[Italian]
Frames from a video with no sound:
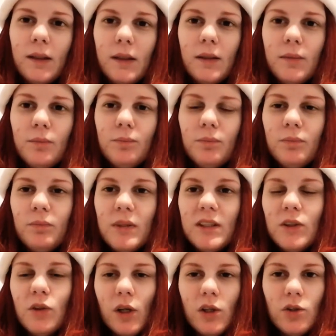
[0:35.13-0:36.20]
eh,
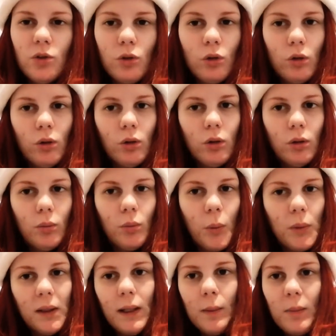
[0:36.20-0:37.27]
essendo che sono
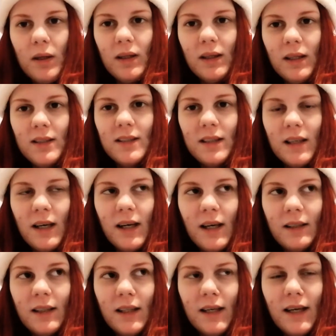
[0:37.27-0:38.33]
momentaneamente
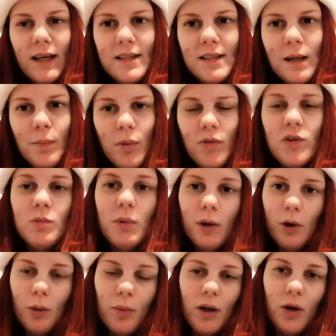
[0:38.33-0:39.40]
segregata in casa, poi vi
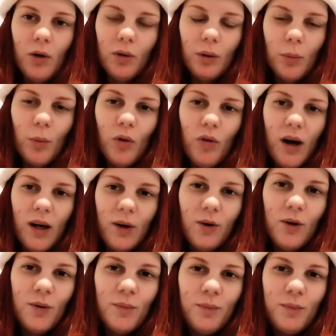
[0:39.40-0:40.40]
spiegherò meglio nel nuovo anno